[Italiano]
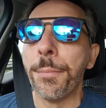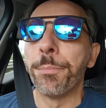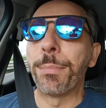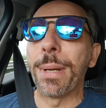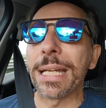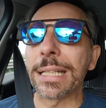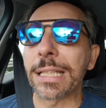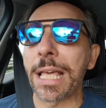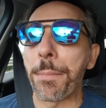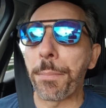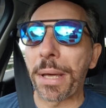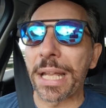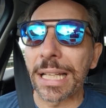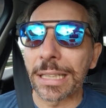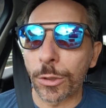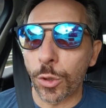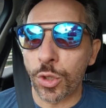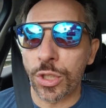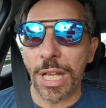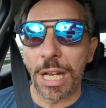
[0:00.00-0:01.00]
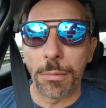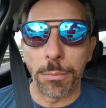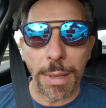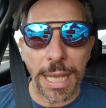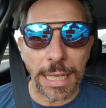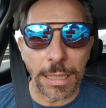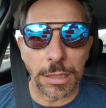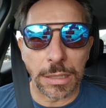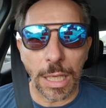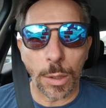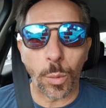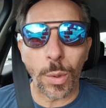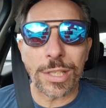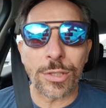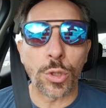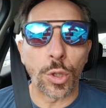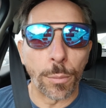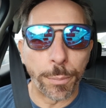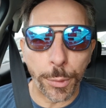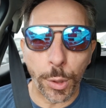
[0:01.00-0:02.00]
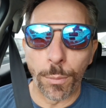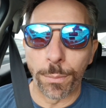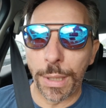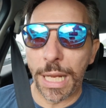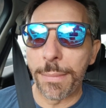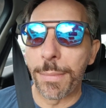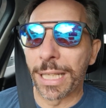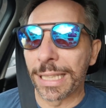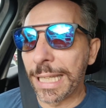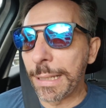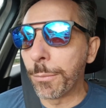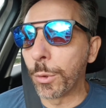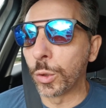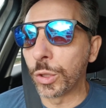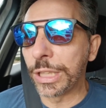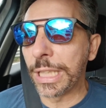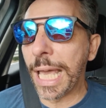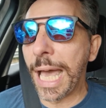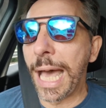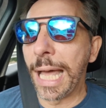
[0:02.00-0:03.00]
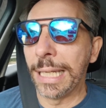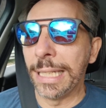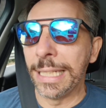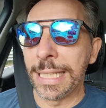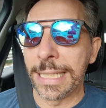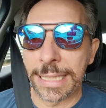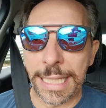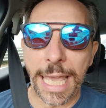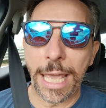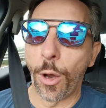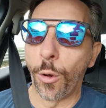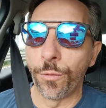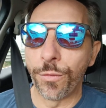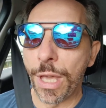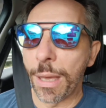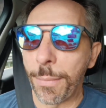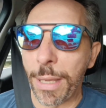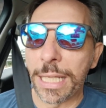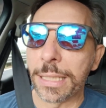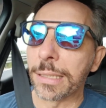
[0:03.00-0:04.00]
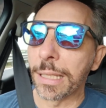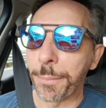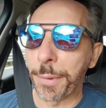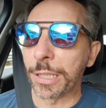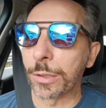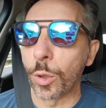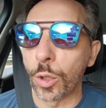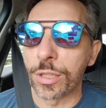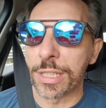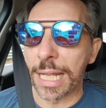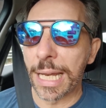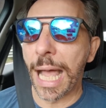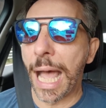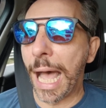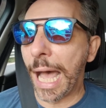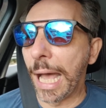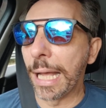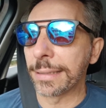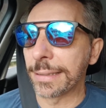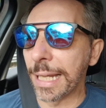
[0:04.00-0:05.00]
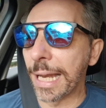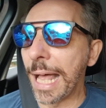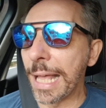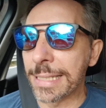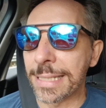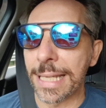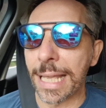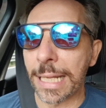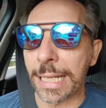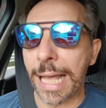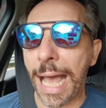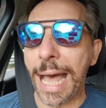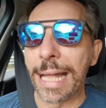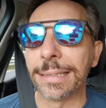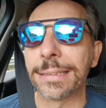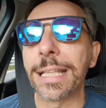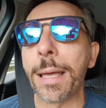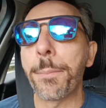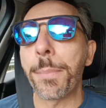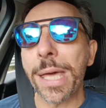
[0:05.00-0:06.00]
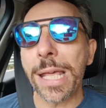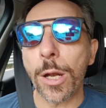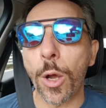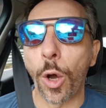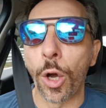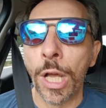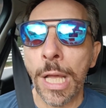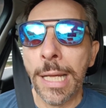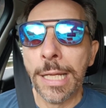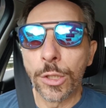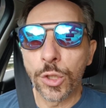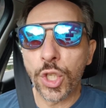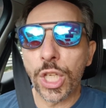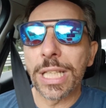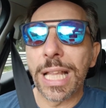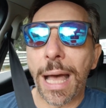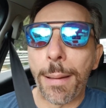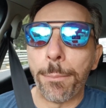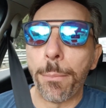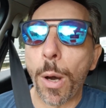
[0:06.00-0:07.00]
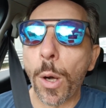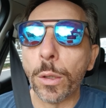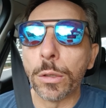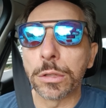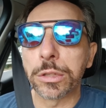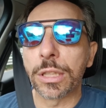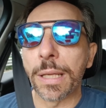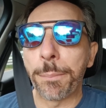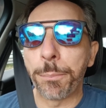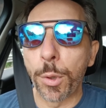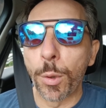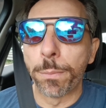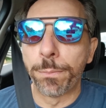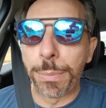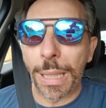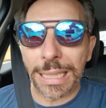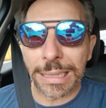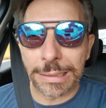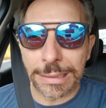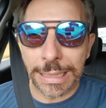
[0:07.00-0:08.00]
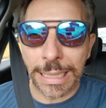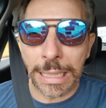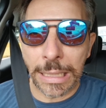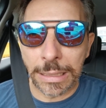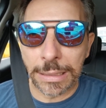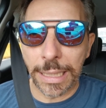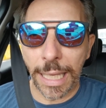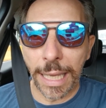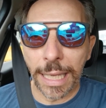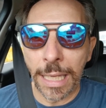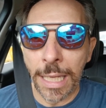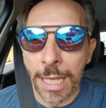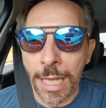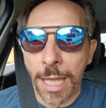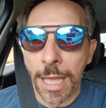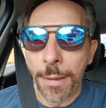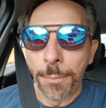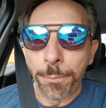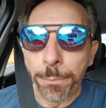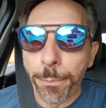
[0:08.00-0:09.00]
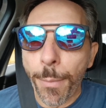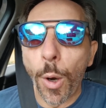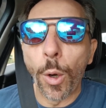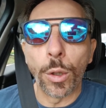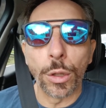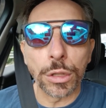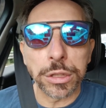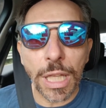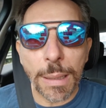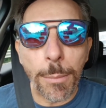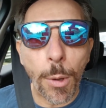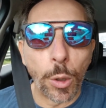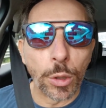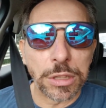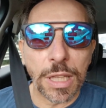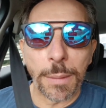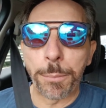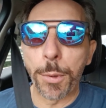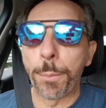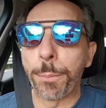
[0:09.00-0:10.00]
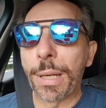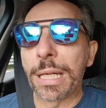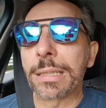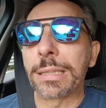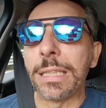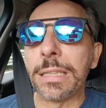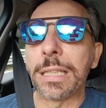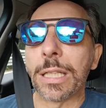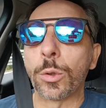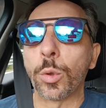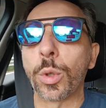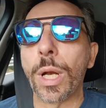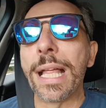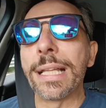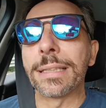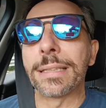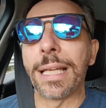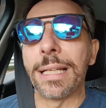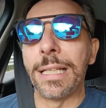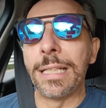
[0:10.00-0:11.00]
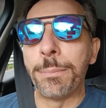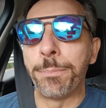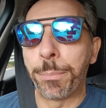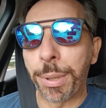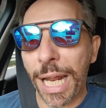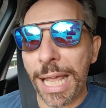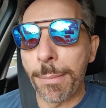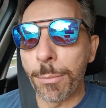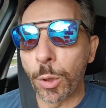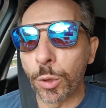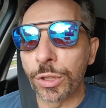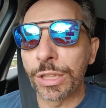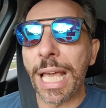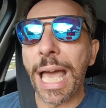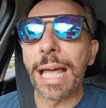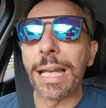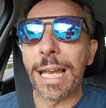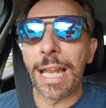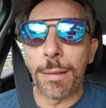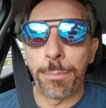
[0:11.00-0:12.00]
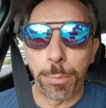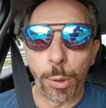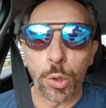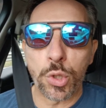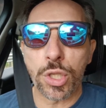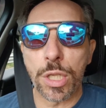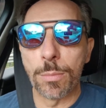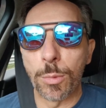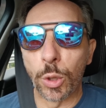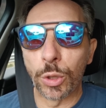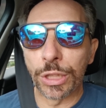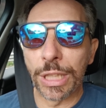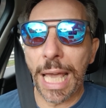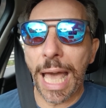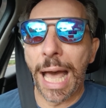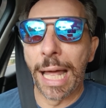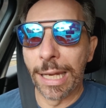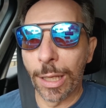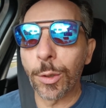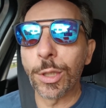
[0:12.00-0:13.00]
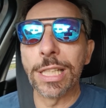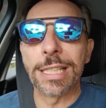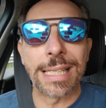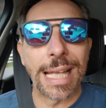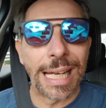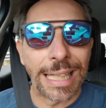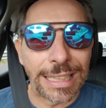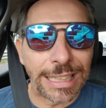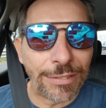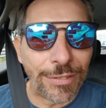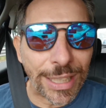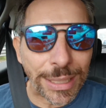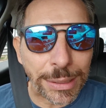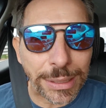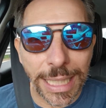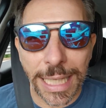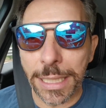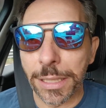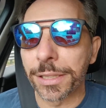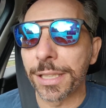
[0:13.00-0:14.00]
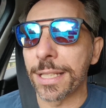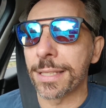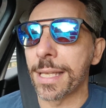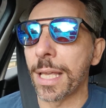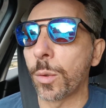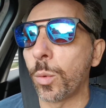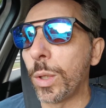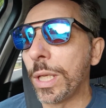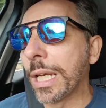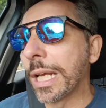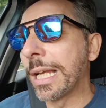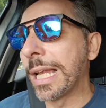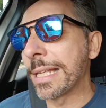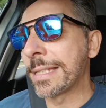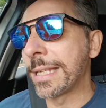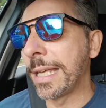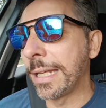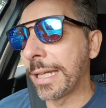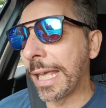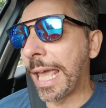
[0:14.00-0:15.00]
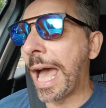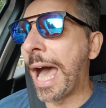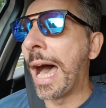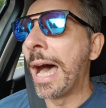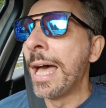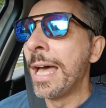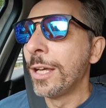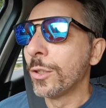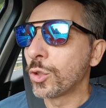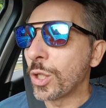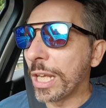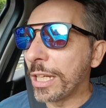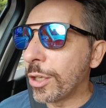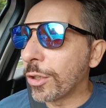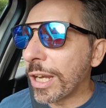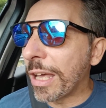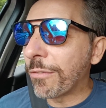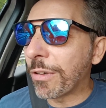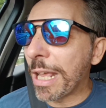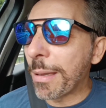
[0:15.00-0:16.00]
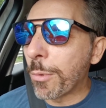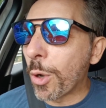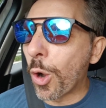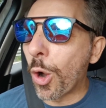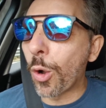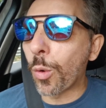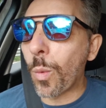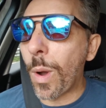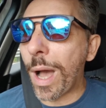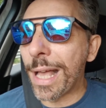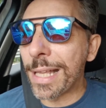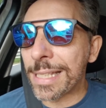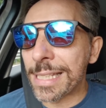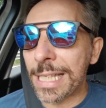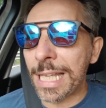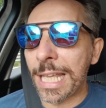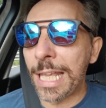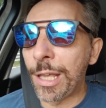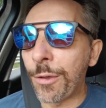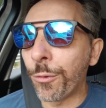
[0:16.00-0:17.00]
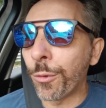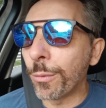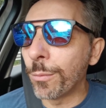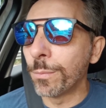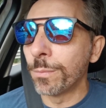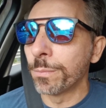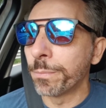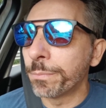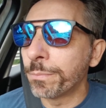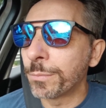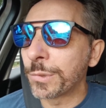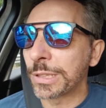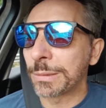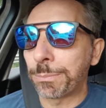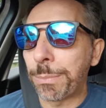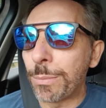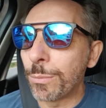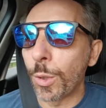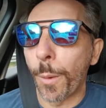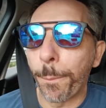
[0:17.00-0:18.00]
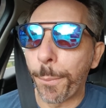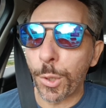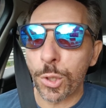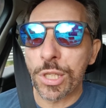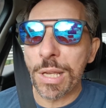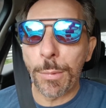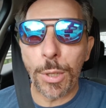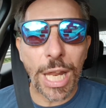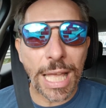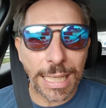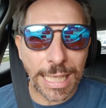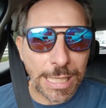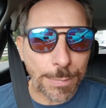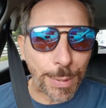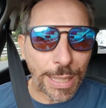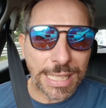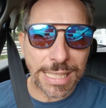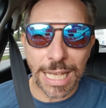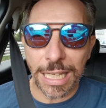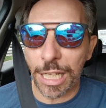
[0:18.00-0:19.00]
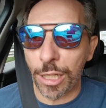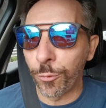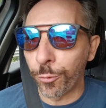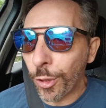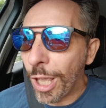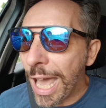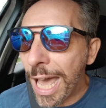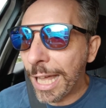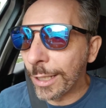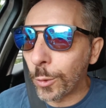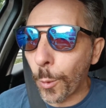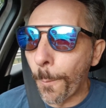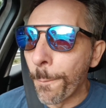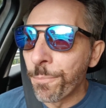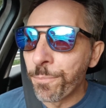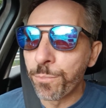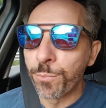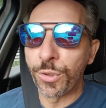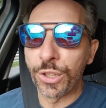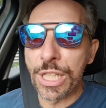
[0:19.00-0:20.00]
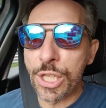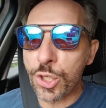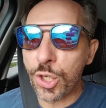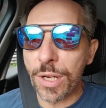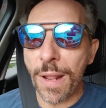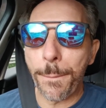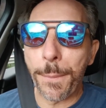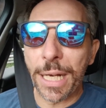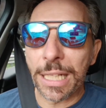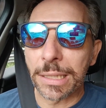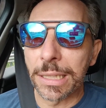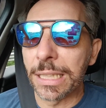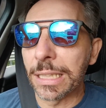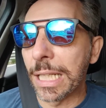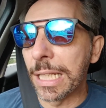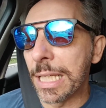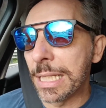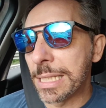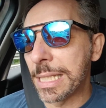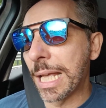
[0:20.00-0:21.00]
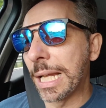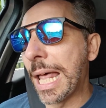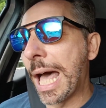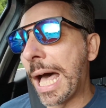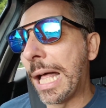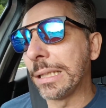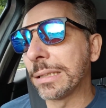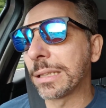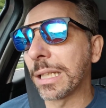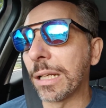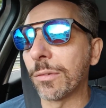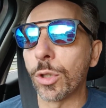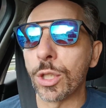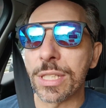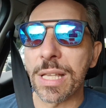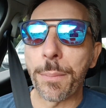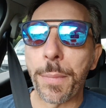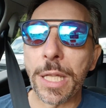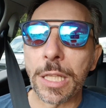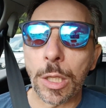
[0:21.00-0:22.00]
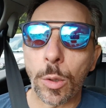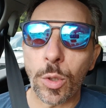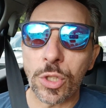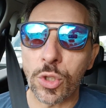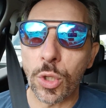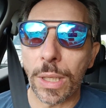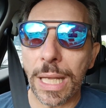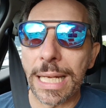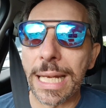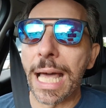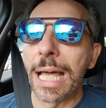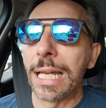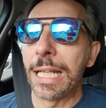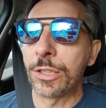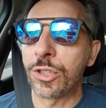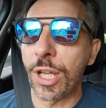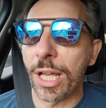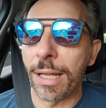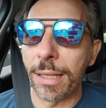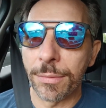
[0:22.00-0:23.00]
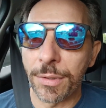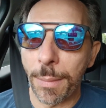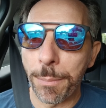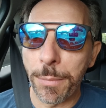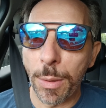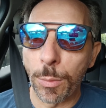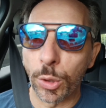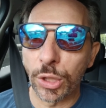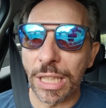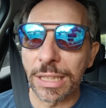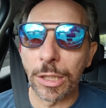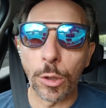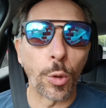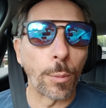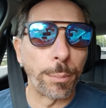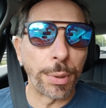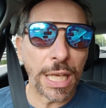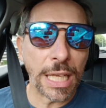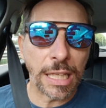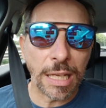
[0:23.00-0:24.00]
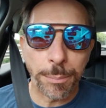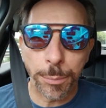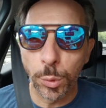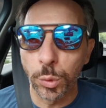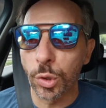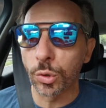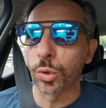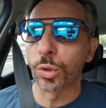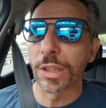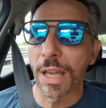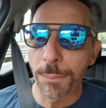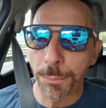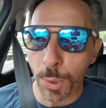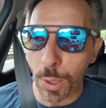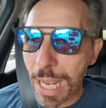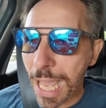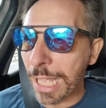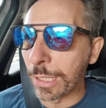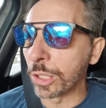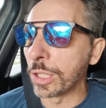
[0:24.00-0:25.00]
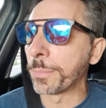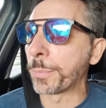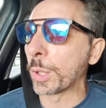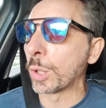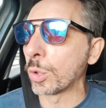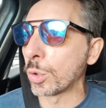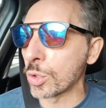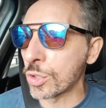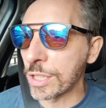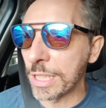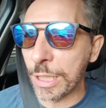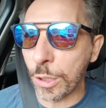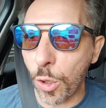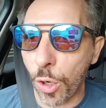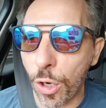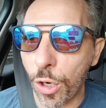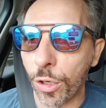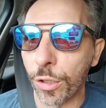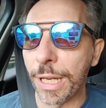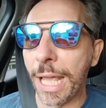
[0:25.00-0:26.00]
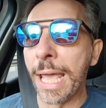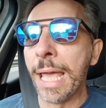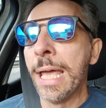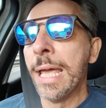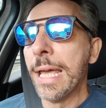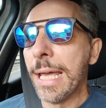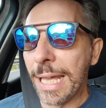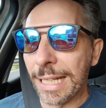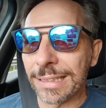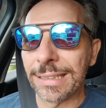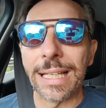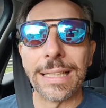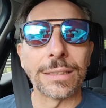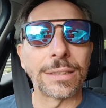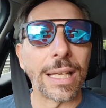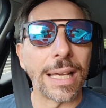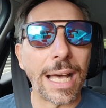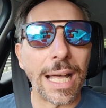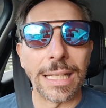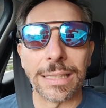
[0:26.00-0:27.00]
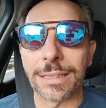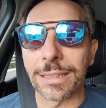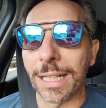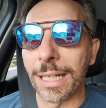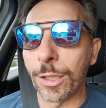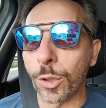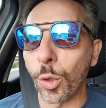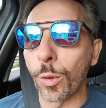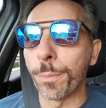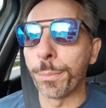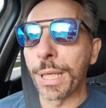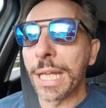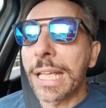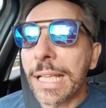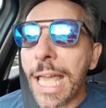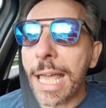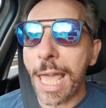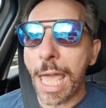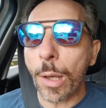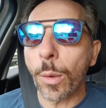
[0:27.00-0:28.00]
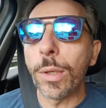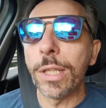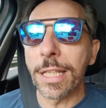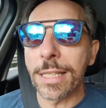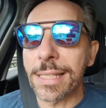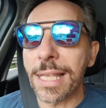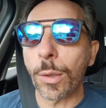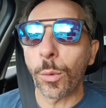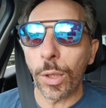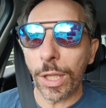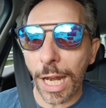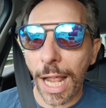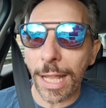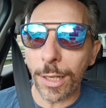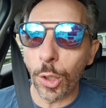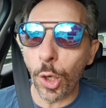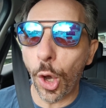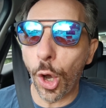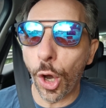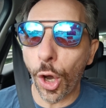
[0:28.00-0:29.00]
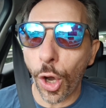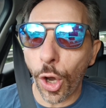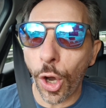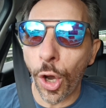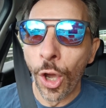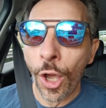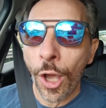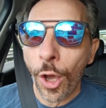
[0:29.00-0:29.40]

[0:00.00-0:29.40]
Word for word: Perché paradossalmente questo problema dei mondiali, che ovviamente per noi sarà, sarà seccante, però ci dà molte più partite molte molte più partite durante il pre-mondiale e il post-mondiale, quindi sarà divertente seguire la Serie A, cioè non avremo quasi mm, non possiamo neanche spezzare il fiato, finisce una partita, inizia l'altra. Voi sapete, questo canale abbiamo tante rubriche appunto sul campionato, il pronosticone e tante altre rubriche che quindi seguiranno